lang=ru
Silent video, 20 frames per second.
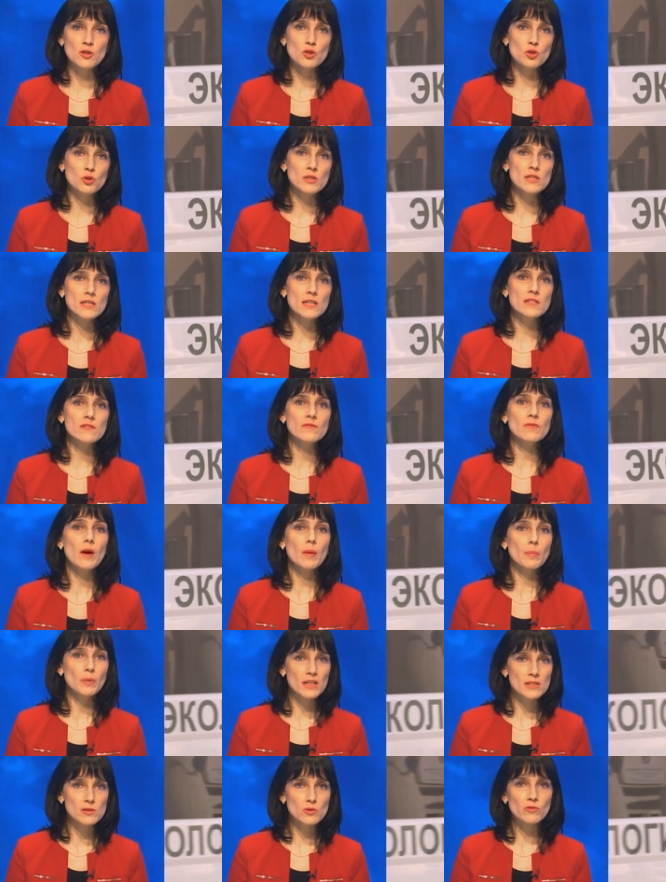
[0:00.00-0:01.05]
счет средств
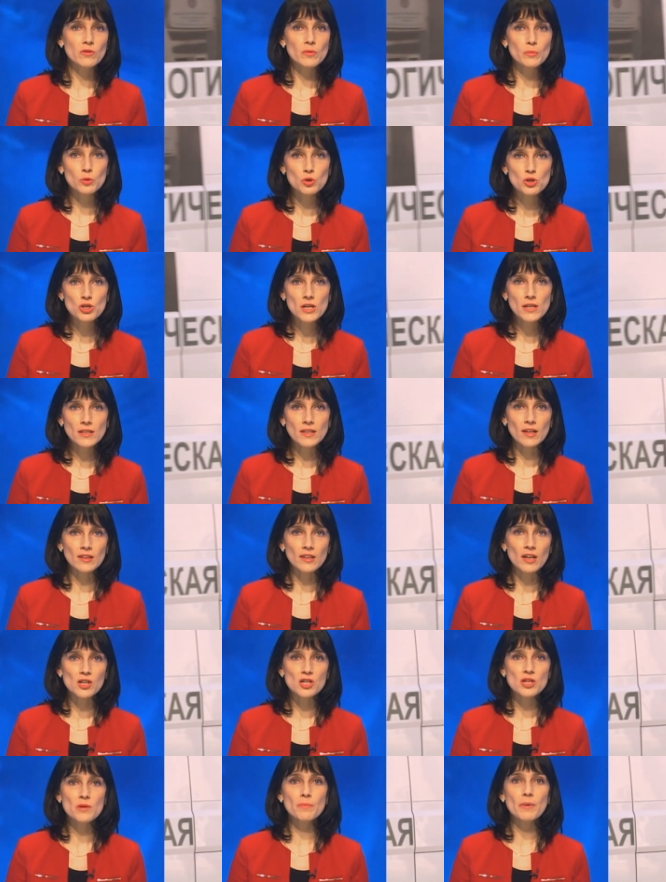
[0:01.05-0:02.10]
областного бюджета, а
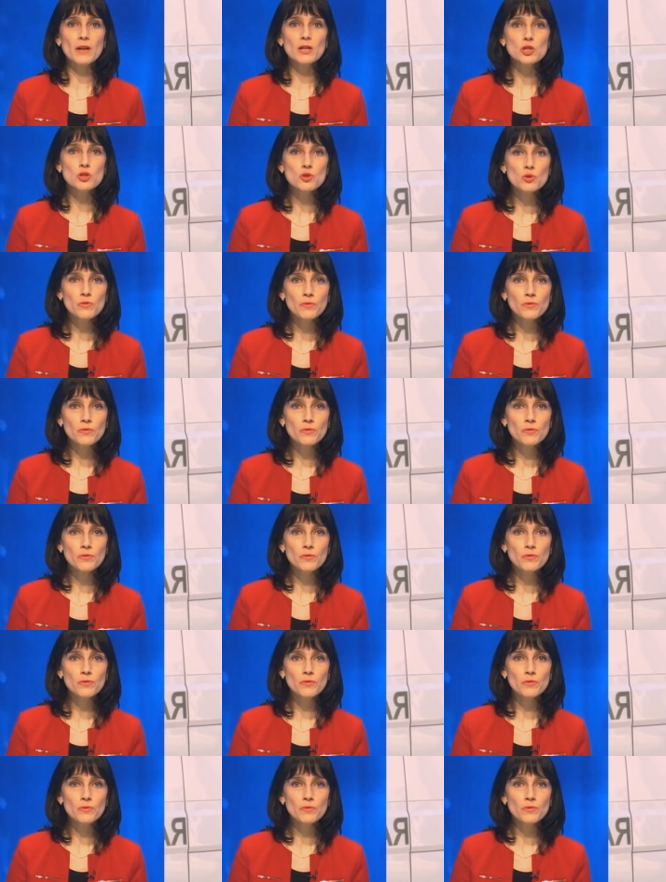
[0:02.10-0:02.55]
также большую